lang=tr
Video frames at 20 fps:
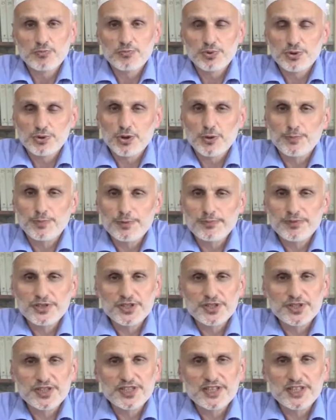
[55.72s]
Bu toplum
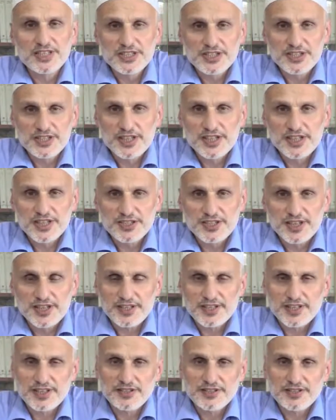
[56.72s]
içindeki ilişkiler
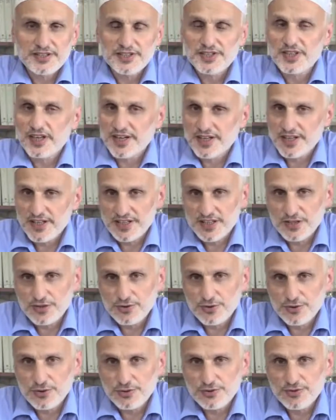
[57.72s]
yaşarken işte
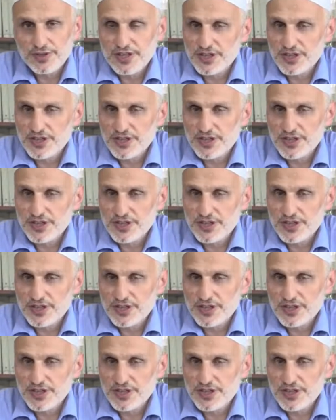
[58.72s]
arkadaşı olur,